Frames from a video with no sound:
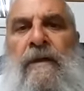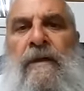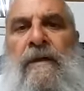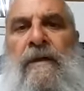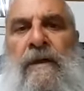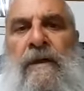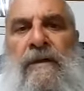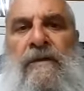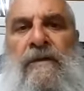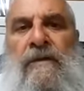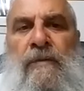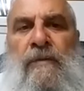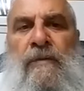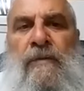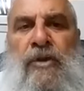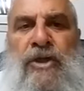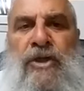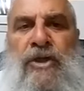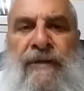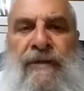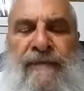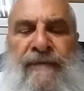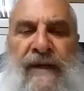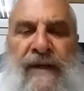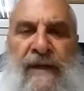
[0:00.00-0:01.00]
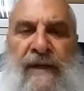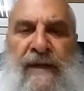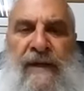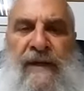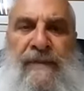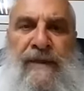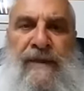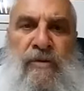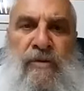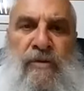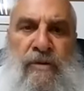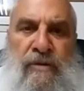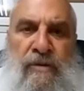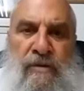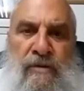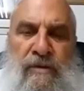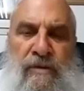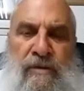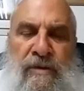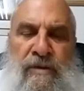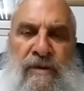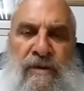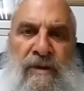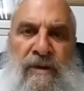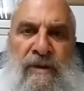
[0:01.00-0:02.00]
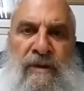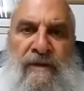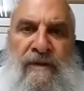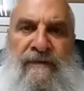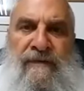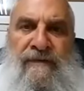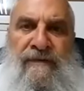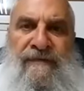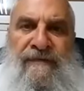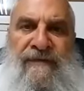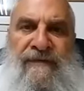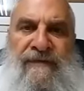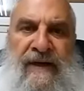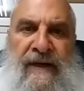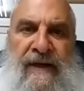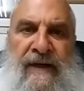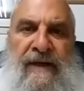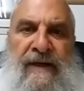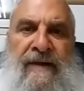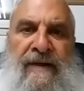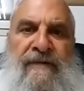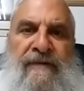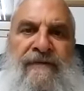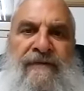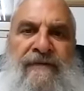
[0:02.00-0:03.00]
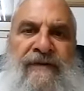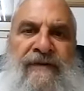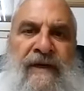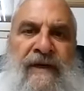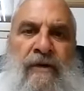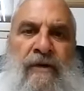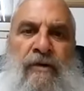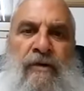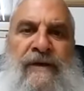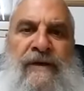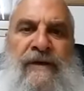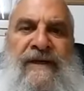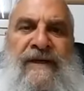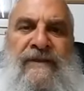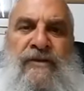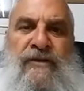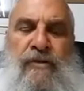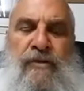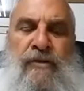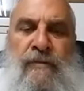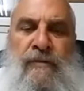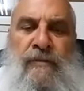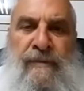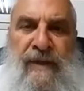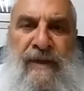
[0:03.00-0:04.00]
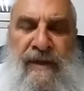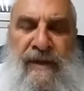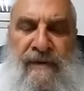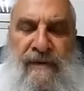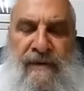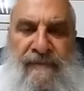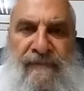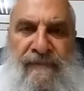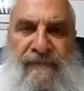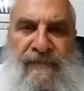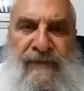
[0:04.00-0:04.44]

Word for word: quand Moshe Rabbeinu va faire le résumé